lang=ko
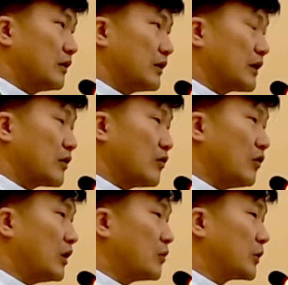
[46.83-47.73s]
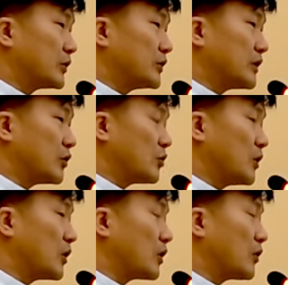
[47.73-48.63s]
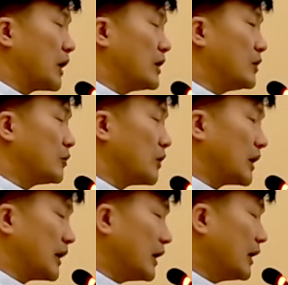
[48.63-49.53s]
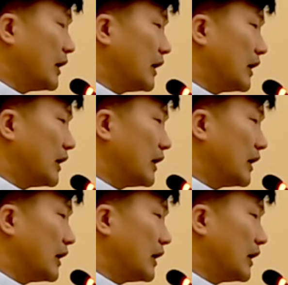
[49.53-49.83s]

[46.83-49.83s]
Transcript: 내가 콜라 먹는다고 뭐라고 하려고 하나